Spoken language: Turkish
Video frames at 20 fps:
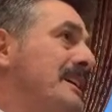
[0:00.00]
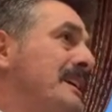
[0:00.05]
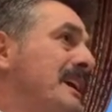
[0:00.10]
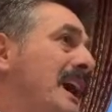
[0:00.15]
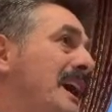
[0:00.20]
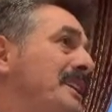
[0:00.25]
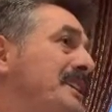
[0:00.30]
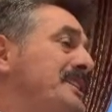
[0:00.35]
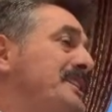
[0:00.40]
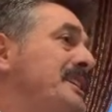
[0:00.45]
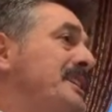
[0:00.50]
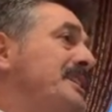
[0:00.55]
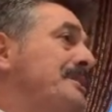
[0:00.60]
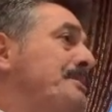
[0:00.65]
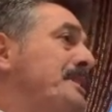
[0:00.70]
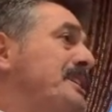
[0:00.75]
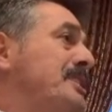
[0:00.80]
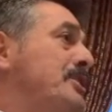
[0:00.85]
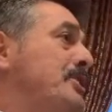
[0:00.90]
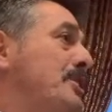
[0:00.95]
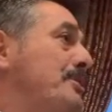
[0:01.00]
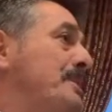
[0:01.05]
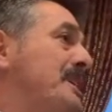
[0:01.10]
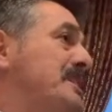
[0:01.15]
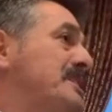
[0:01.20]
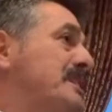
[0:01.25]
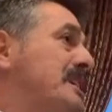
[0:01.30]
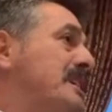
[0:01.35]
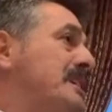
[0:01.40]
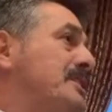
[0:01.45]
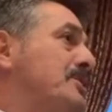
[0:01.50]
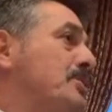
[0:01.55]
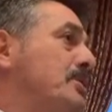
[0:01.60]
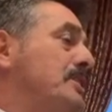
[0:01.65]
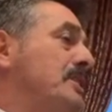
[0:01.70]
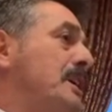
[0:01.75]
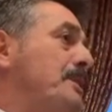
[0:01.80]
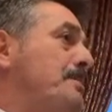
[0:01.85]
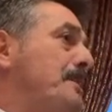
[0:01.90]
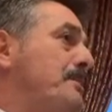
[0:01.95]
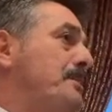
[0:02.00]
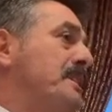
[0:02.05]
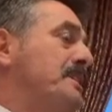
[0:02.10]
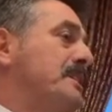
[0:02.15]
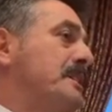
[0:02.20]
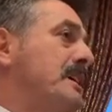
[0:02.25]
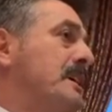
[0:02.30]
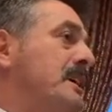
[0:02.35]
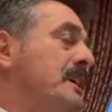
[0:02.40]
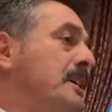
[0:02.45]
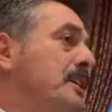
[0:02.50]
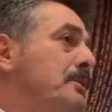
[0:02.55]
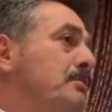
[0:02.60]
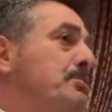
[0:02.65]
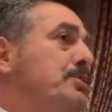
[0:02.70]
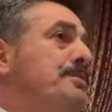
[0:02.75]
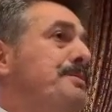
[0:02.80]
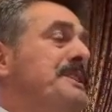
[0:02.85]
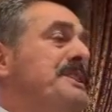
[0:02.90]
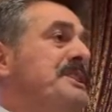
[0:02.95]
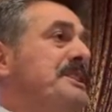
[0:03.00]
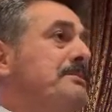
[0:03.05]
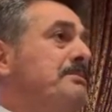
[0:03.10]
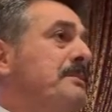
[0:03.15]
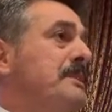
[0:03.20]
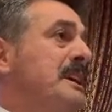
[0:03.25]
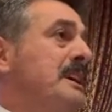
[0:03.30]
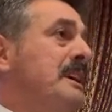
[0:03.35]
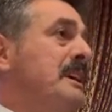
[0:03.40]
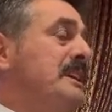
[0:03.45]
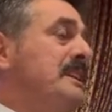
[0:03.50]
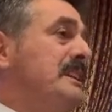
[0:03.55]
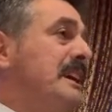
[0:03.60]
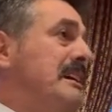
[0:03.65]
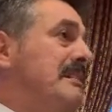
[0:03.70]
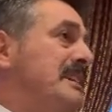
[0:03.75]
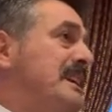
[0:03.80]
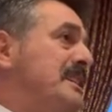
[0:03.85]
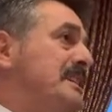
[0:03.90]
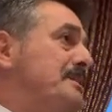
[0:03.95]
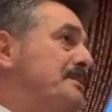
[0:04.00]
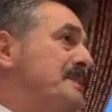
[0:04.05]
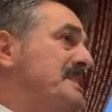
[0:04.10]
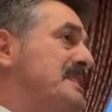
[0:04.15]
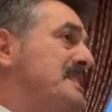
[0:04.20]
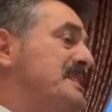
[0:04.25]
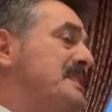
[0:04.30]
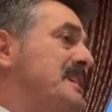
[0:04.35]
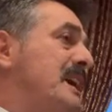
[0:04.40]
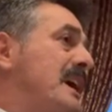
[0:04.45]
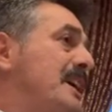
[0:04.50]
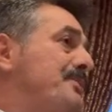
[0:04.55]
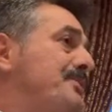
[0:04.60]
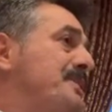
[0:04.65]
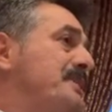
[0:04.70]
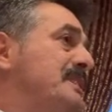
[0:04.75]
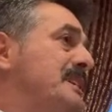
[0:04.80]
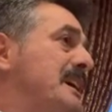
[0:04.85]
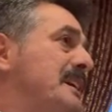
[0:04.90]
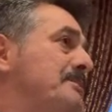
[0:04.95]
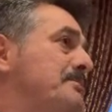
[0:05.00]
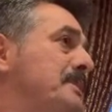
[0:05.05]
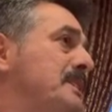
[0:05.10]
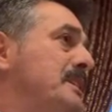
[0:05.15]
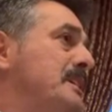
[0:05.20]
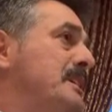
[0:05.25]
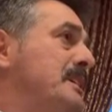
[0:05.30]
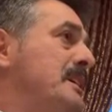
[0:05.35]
Yani 20 kilometrelik yolu yapamadı. Bu bizim devletimizin zaafından mı?